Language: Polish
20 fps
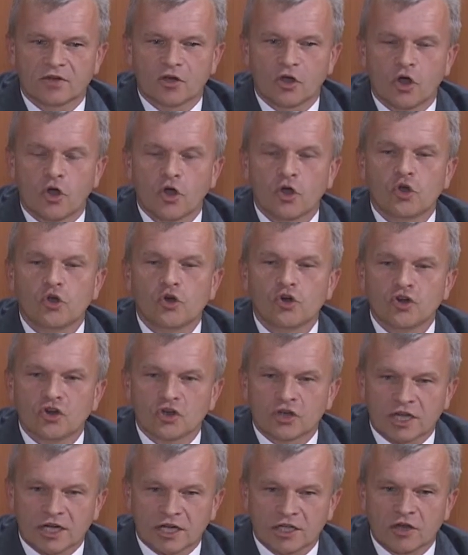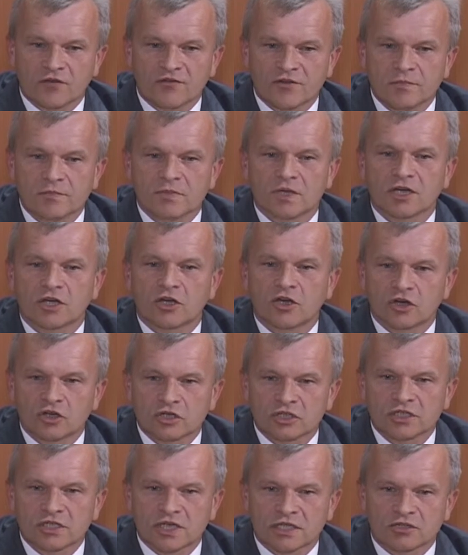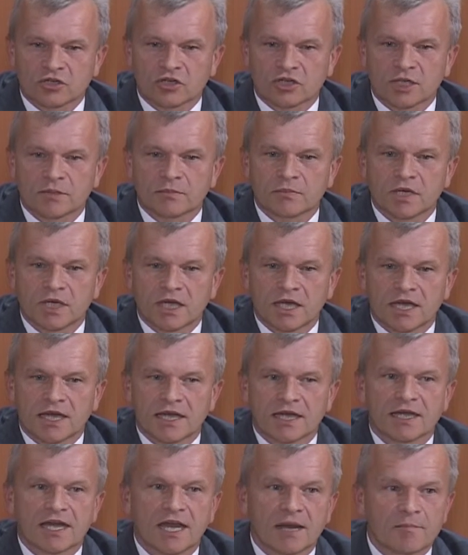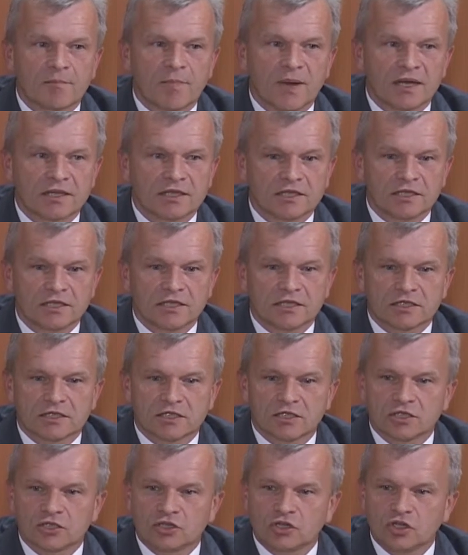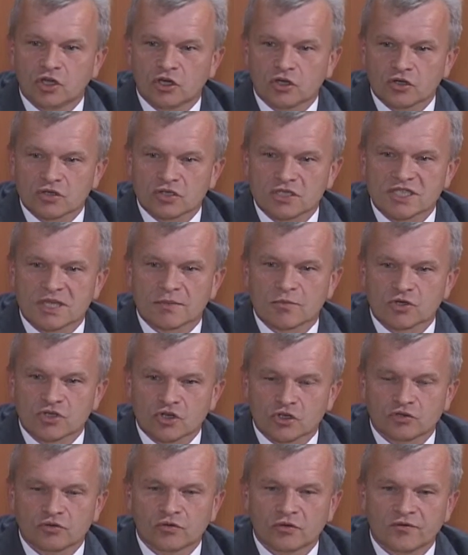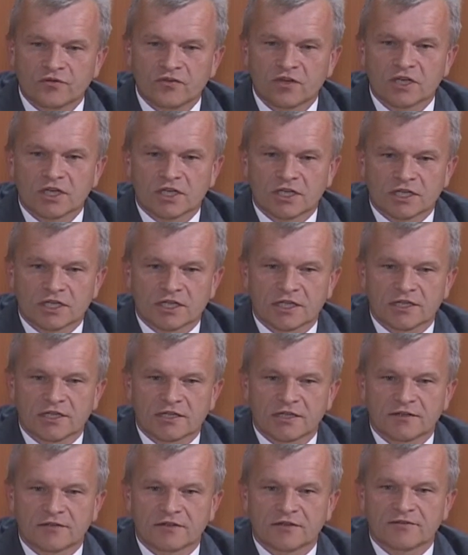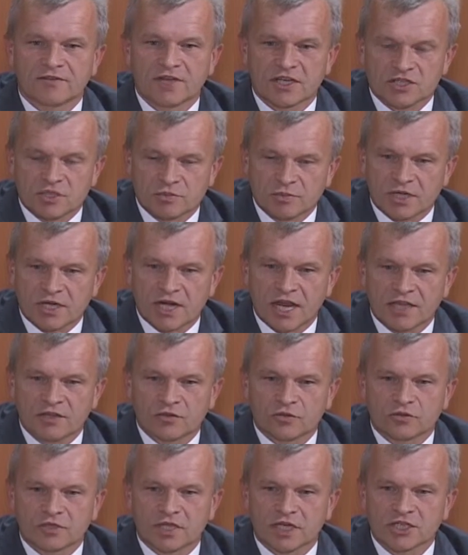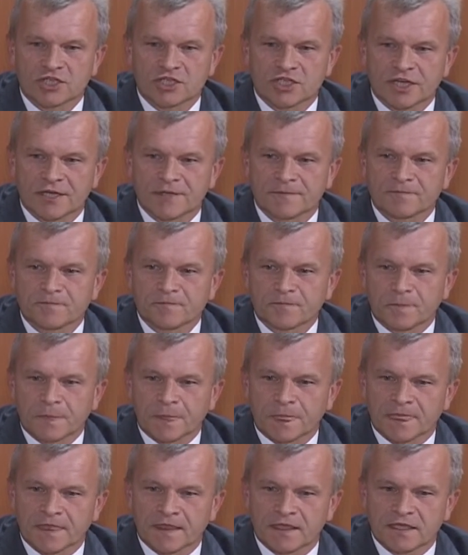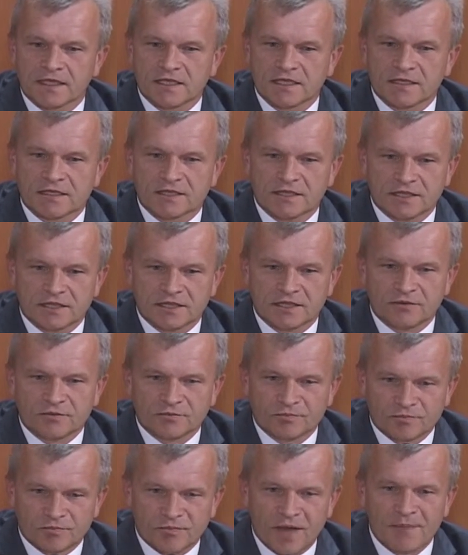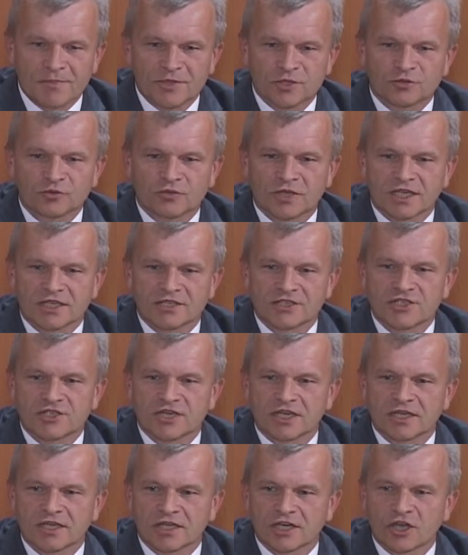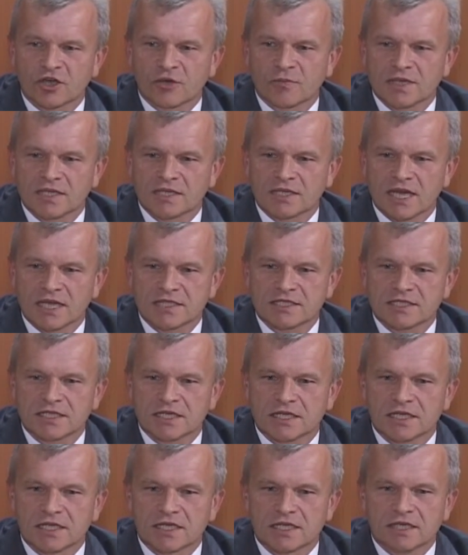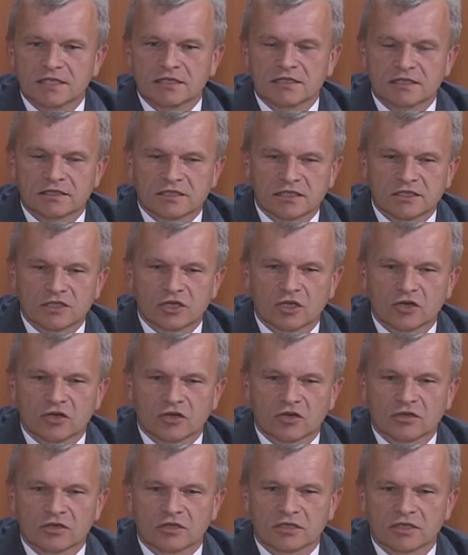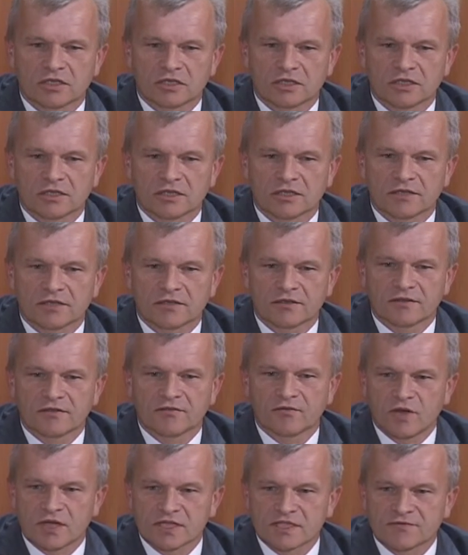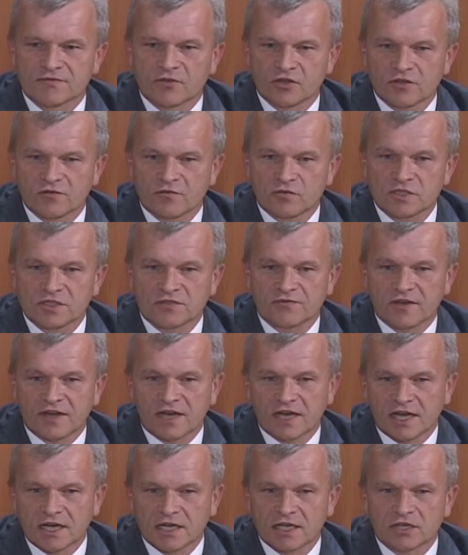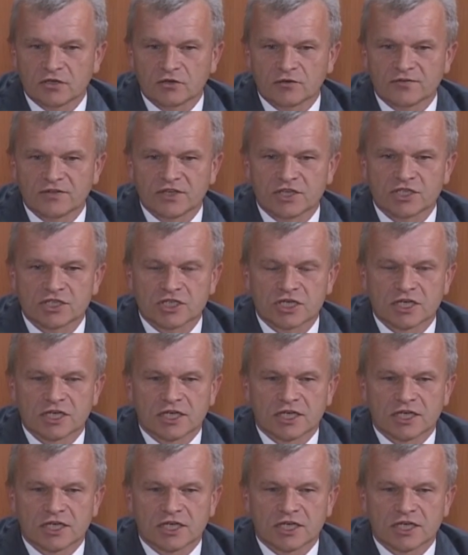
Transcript: ogólnokrajowym koordynatorem kampanii do samorządów w naszym kraju. Także mm, mamy tutaj dzisiaj rekomendacje nie tylko władz województwa, ale również,